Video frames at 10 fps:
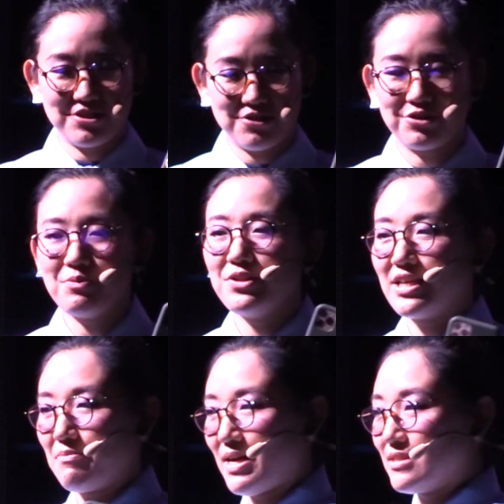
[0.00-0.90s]
ることもで
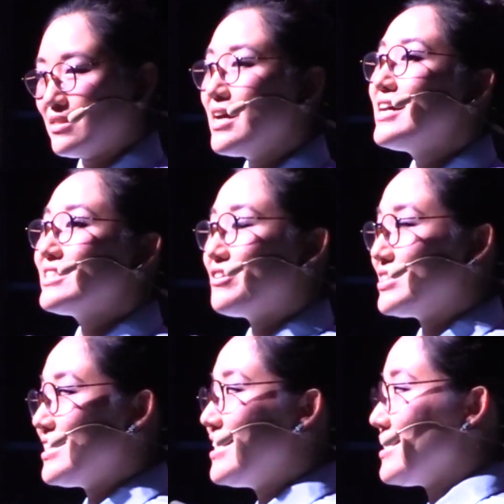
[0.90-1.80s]
きますそし
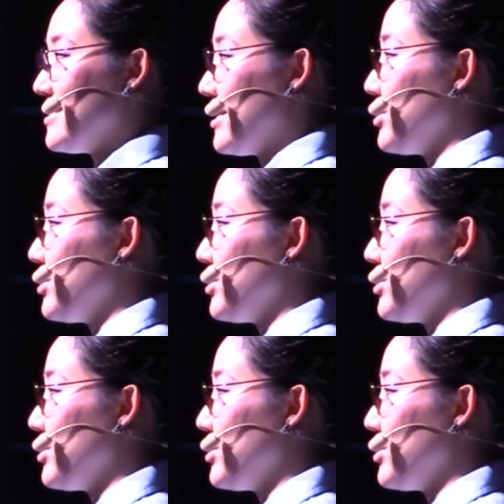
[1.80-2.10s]
てですね